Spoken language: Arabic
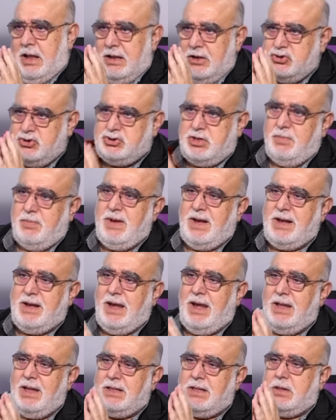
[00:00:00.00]

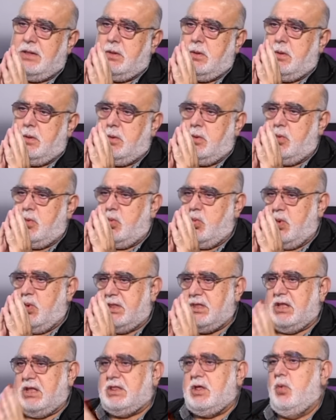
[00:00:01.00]
الاشتباكات
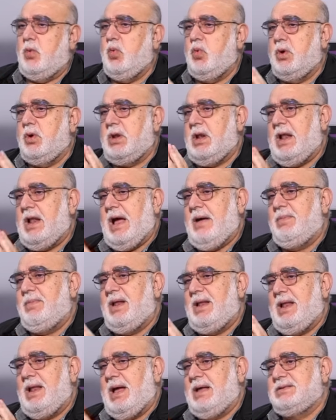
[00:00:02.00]
وتطور
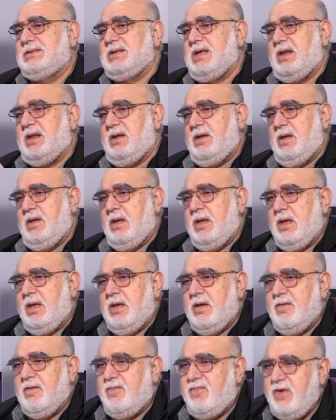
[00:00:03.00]
العمل العسكري
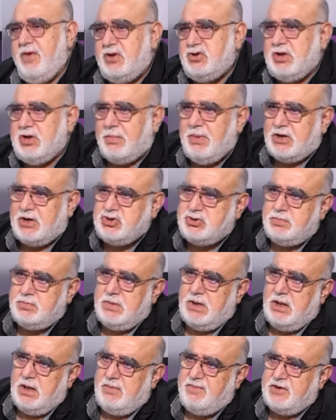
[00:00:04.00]
في جبهه
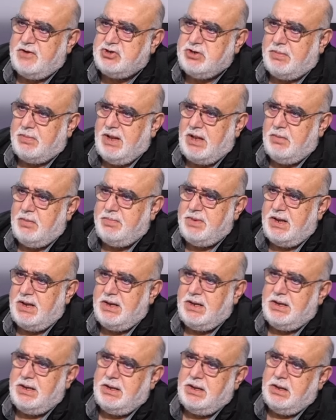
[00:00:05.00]
شم... في الجبهه
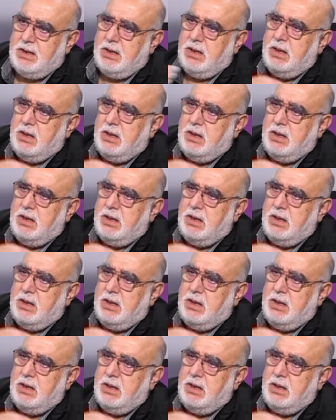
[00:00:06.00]
اللبنانيه